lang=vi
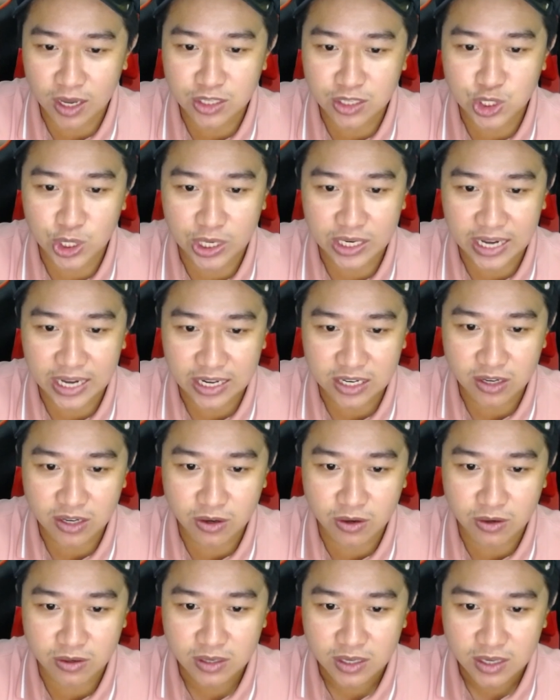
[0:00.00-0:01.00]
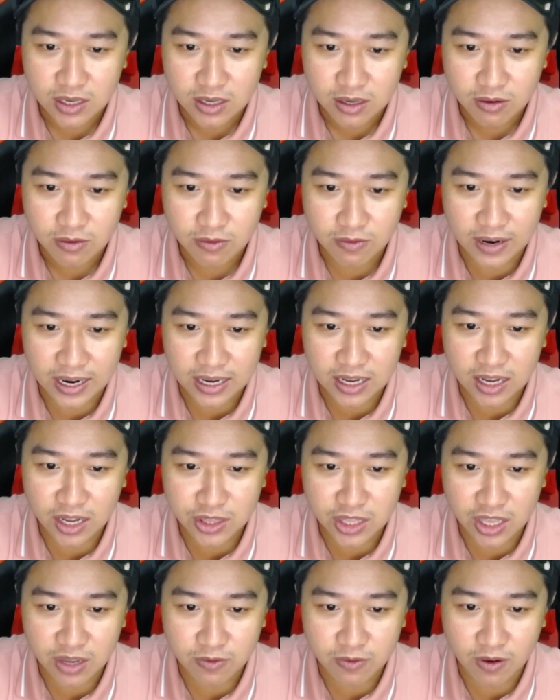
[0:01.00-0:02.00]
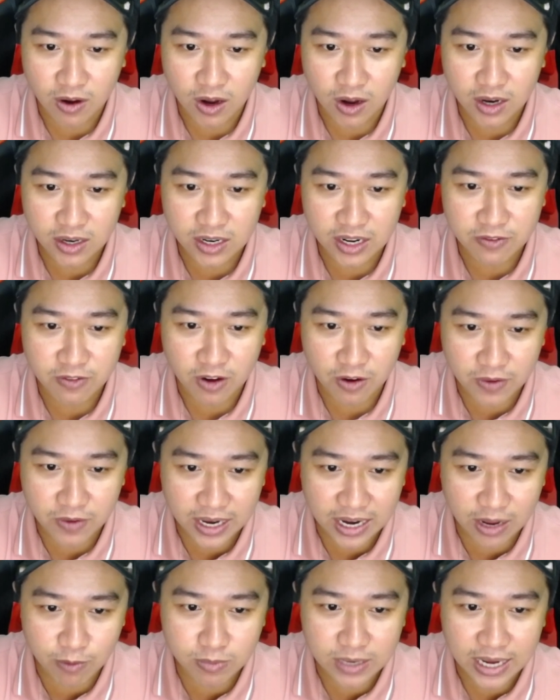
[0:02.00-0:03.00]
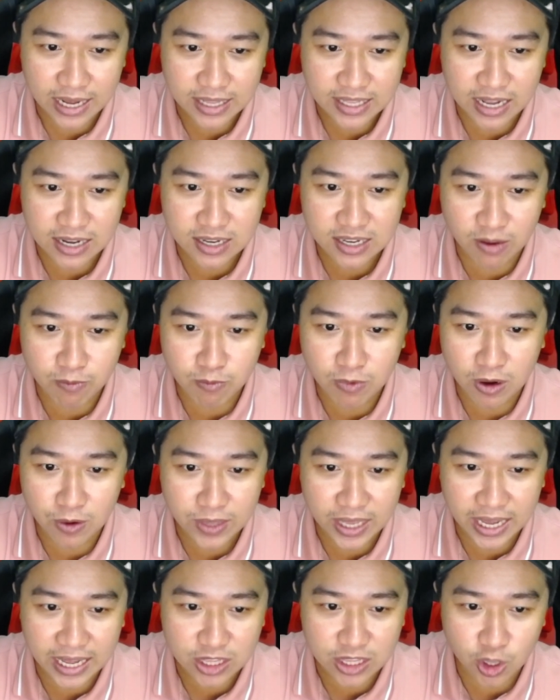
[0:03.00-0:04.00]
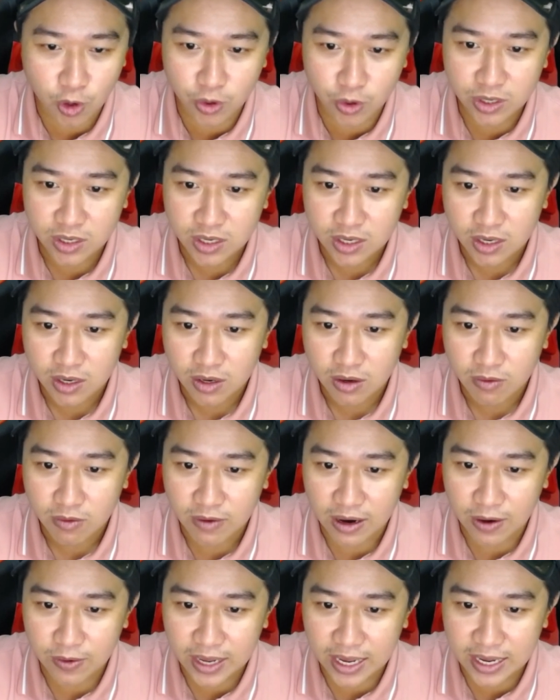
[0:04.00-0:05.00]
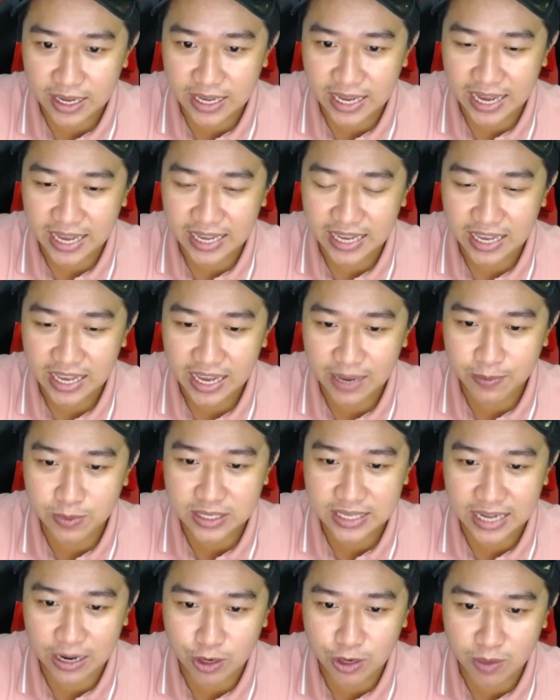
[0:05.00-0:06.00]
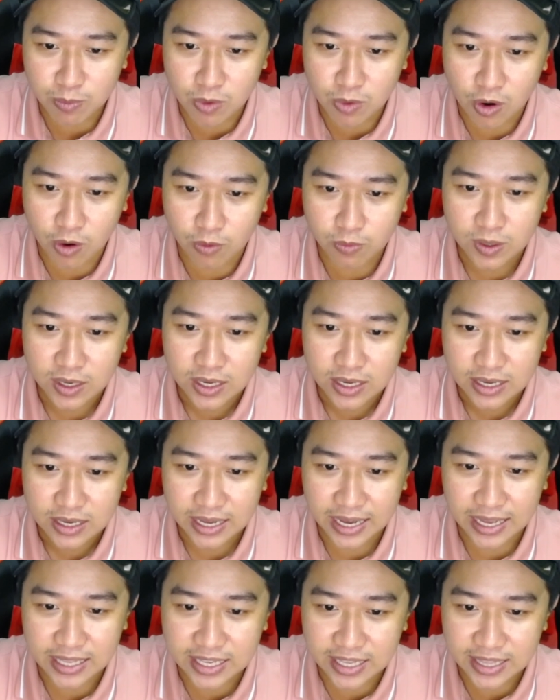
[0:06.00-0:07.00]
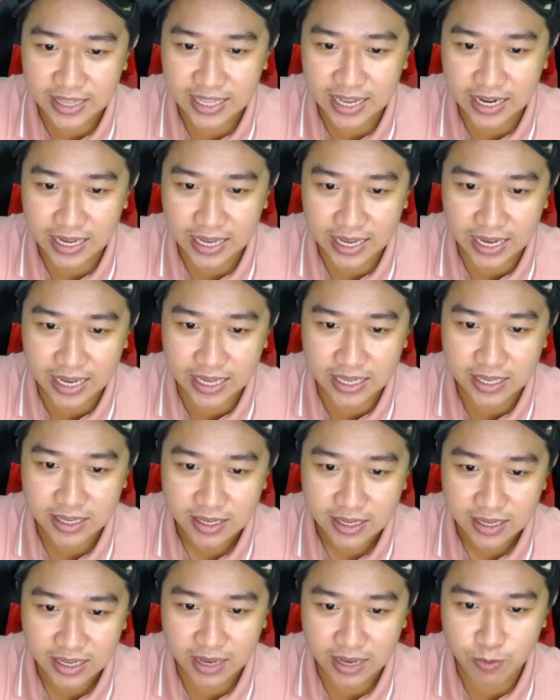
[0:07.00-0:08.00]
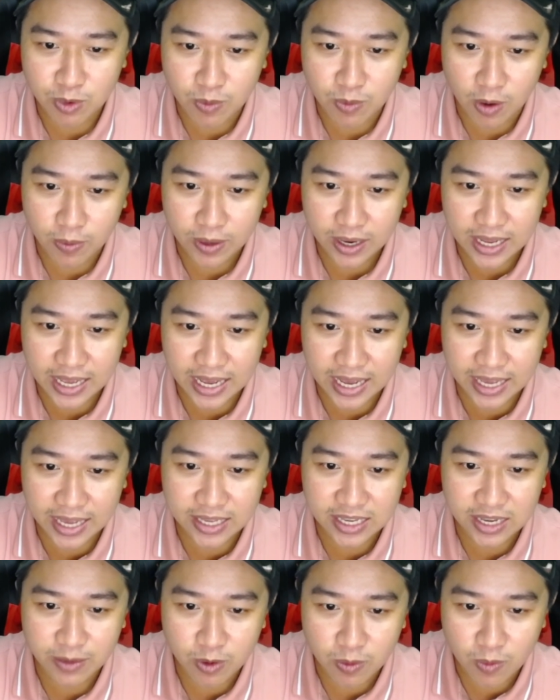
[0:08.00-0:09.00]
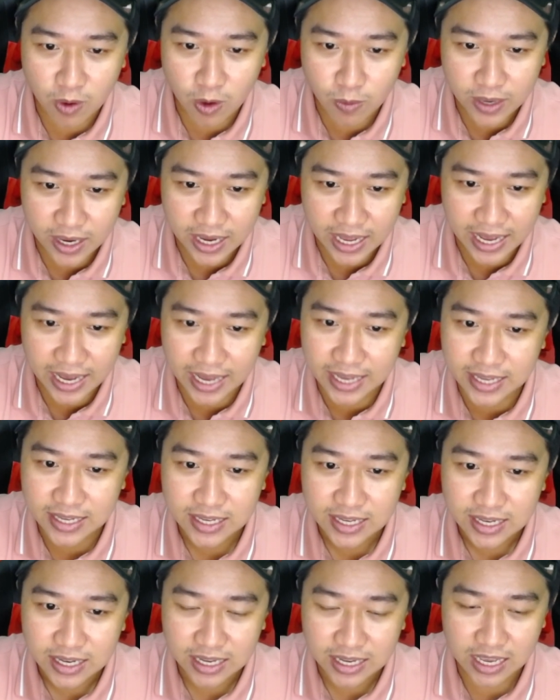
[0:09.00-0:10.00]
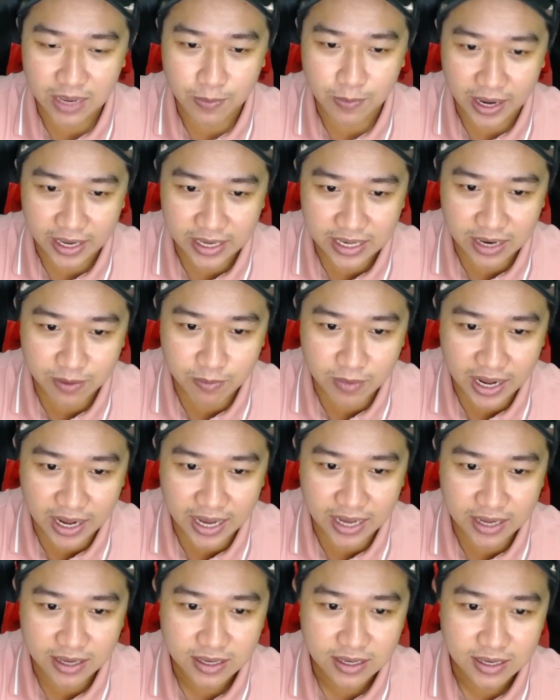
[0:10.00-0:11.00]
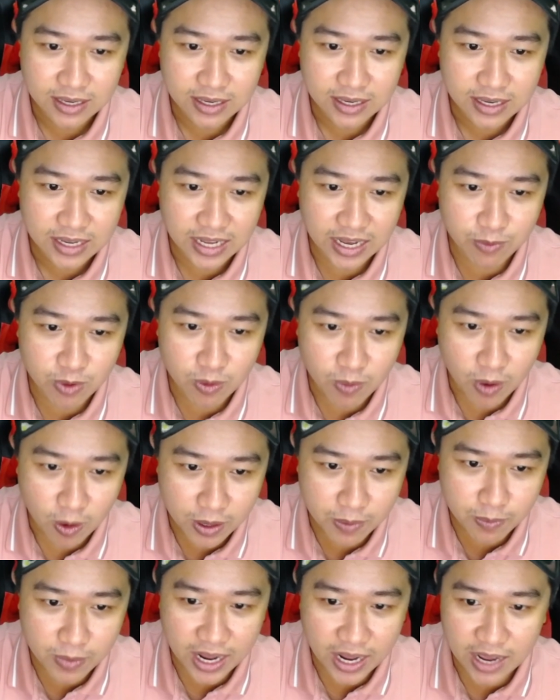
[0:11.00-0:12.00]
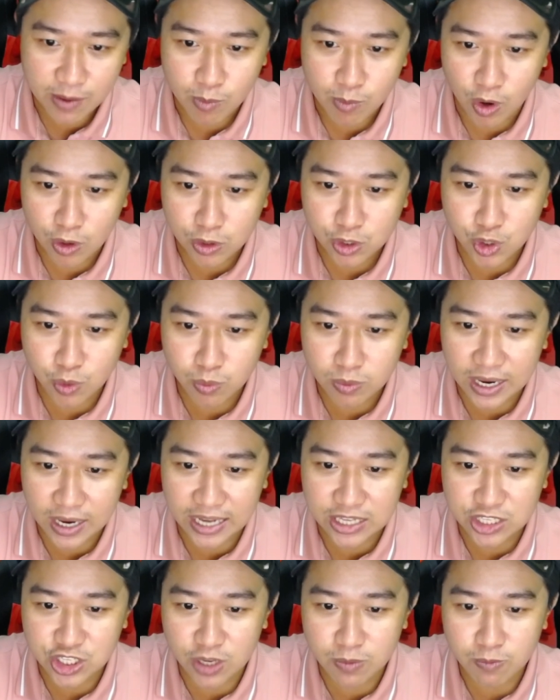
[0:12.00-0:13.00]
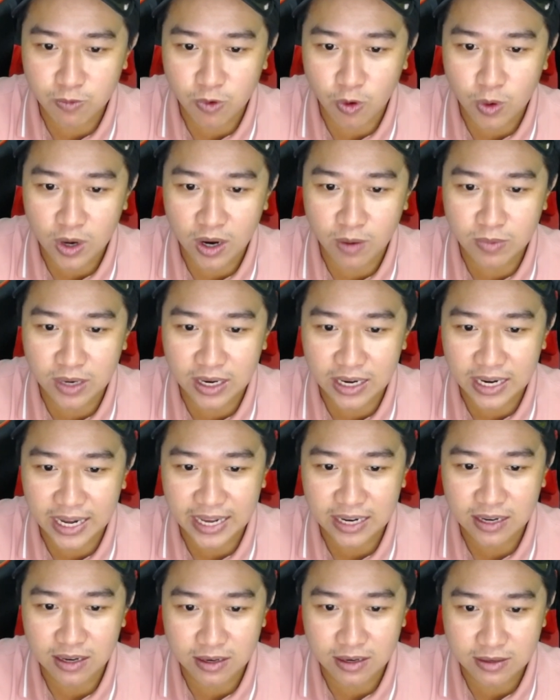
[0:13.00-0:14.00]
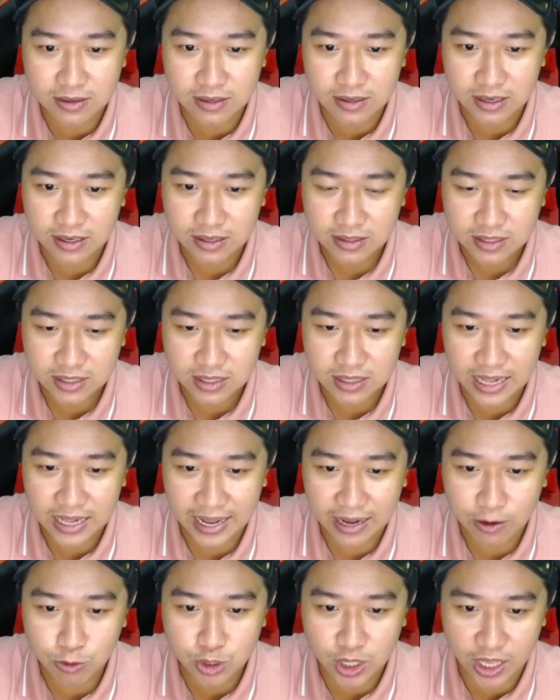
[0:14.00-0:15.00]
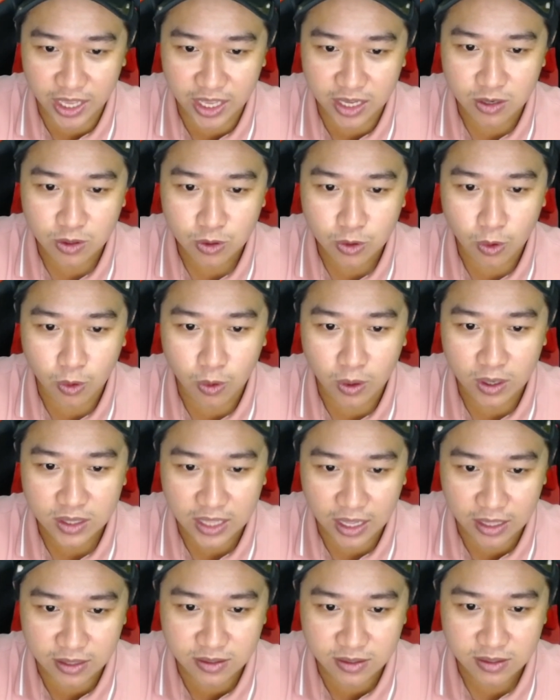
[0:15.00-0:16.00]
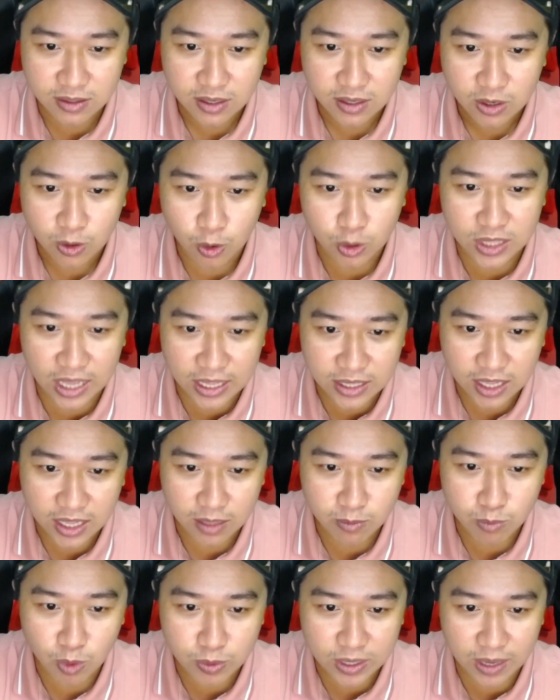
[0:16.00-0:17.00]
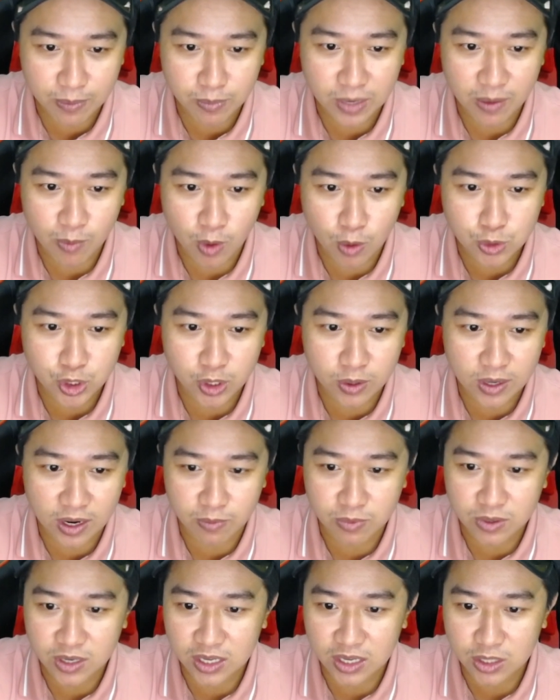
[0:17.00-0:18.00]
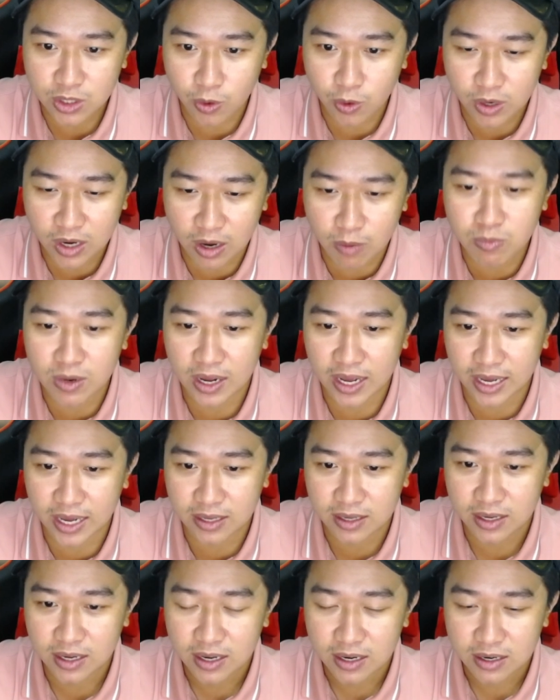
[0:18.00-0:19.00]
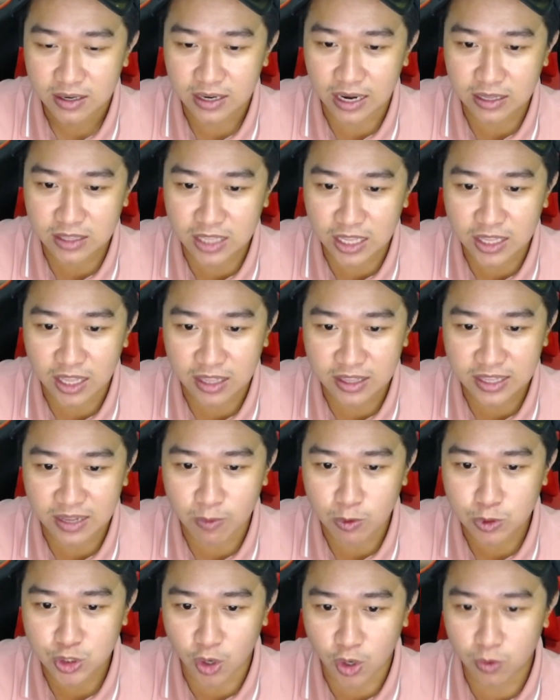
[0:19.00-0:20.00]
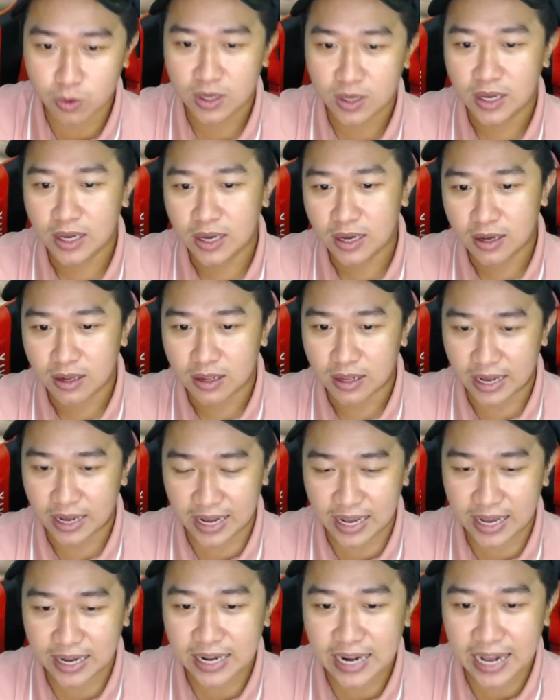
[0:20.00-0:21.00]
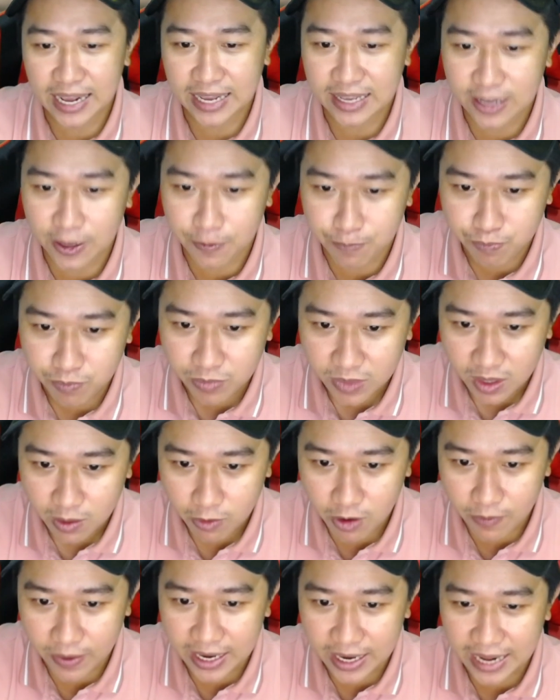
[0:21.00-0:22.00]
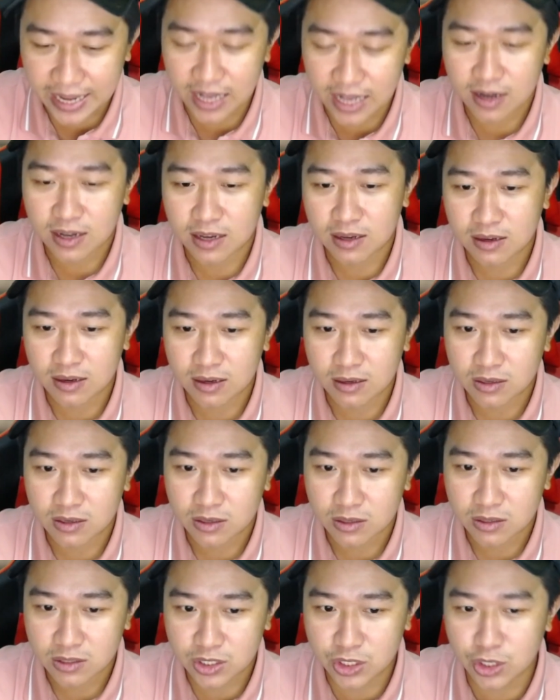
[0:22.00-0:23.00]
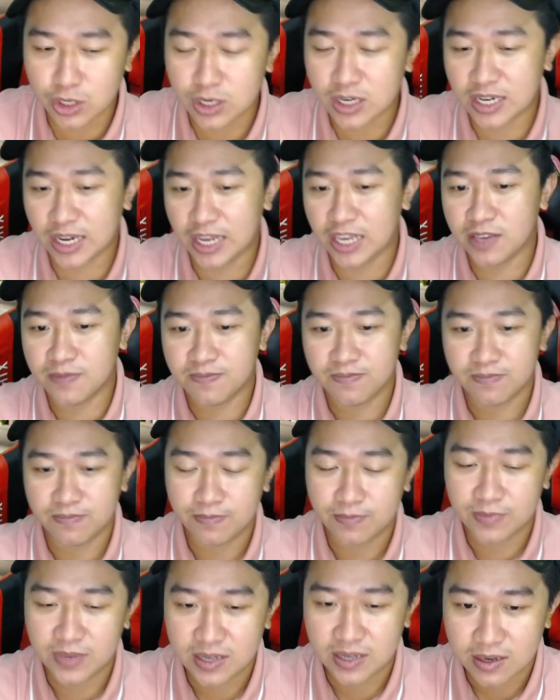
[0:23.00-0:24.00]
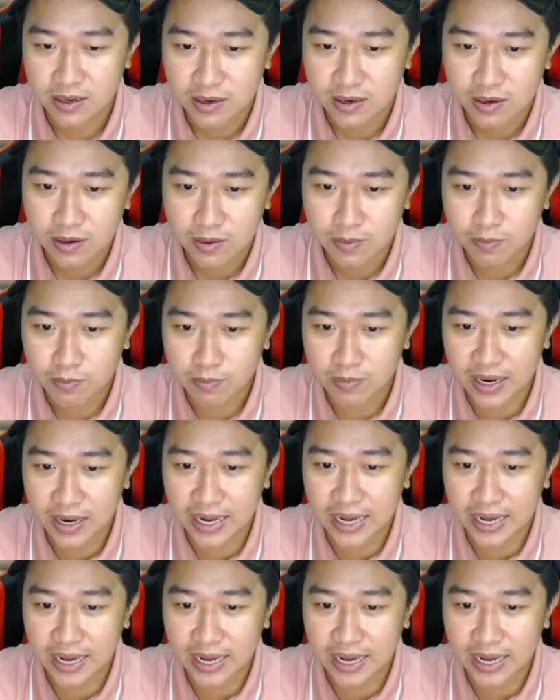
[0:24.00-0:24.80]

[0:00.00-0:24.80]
chuyện đầy thường và kênh Điền Võ Điền Võ Vlog đã tấn công vào nhà tôi vào các ngày ngày 26 tháng 1 ngày 9 tháng 2, ngày 11 tháng 2, ngày 14 tháng 2, ngày 7 tháng 3, ngày 11 tháng 3 bọn chúng livestream vu khống Đinh Lan lừa đảo tiền của Thịnh của tên Thịnh 104 triệu đồng khi tôi không hề nợ tên Thịnh là một xu. À cái này á quý vị thấy á trước khi mà